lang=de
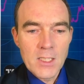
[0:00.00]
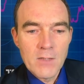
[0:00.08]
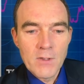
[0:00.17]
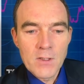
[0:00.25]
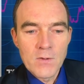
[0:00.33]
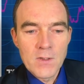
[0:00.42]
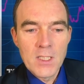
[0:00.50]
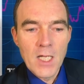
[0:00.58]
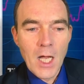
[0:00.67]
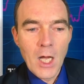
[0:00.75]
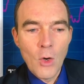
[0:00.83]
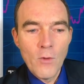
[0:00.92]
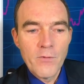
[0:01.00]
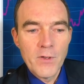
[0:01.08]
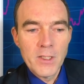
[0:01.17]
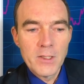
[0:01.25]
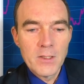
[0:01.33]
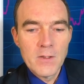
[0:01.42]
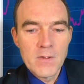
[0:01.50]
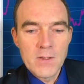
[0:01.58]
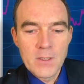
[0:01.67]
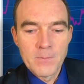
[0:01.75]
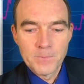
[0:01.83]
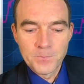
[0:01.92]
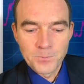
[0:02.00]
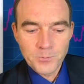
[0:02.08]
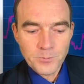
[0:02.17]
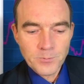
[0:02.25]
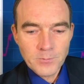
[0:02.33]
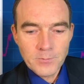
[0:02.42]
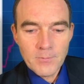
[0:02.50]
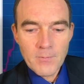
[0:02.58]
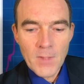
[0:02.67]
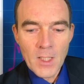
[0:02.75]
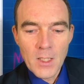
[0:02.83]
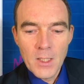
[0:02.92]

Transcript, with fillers: Und das erste, was uns hier auffällt, ist